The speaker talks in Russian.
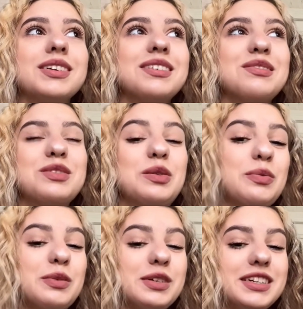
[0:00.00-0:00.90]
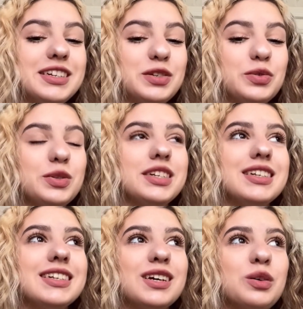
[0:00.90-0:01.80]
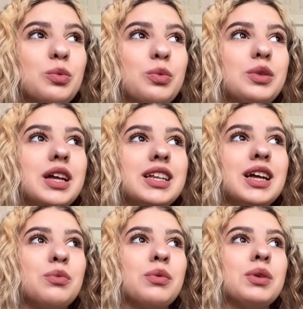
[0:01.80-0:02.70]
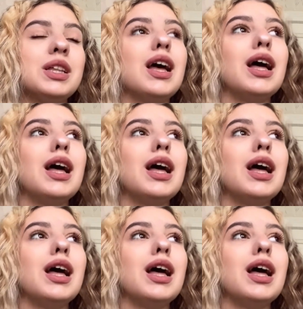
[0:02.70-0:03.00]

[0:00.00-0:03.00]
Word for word: все, больше ничего не делаю на данный момент.